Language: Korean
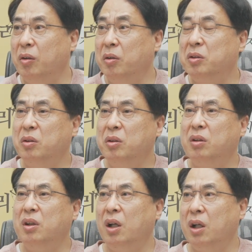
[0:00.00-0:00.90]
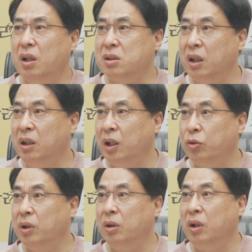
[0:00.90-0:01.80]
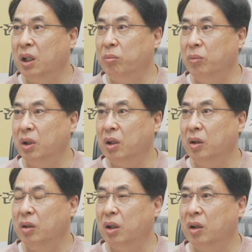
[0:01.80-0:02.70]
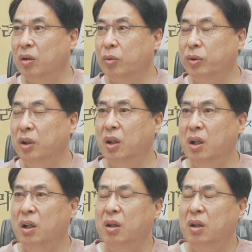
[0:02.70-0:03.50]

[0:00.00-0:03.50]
이거 저 그냥 하나 사인해줘 이런 거 아닙니까? 그냥 예. 우리 예.